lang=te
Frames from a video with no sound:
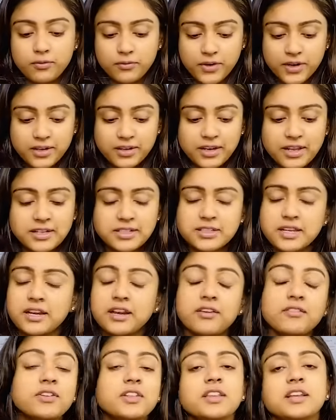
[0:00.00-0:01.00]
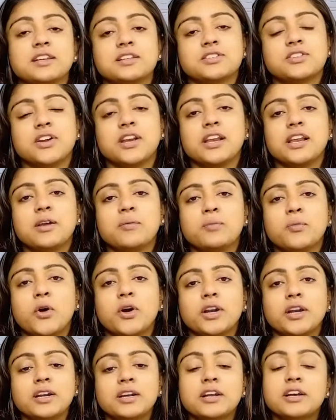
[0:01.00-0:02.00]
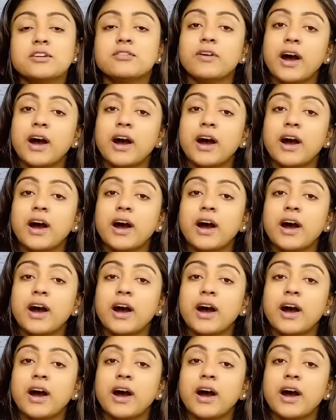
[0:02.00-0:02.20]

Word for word: ఫిట్నెస్ అండ్ ఎవ్రీథింగ్ ఇస్ రియలీ ఇంపార్టెంట్